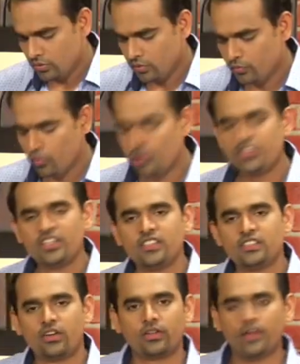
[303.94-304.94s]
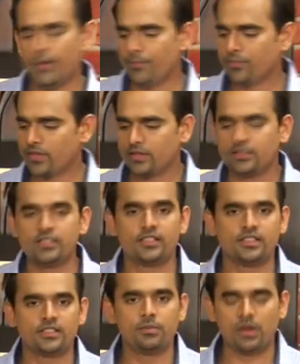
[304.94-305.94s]
సో ఫోల్డ్ చేసిన తర్వాత
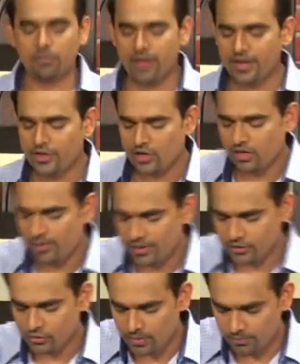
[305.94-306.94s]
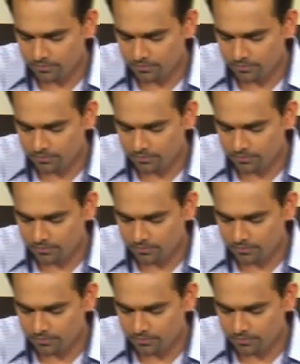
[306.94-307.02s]
తీసేసి మన బేకింగ్ ట్రేలో పెట్టేసుకుందాం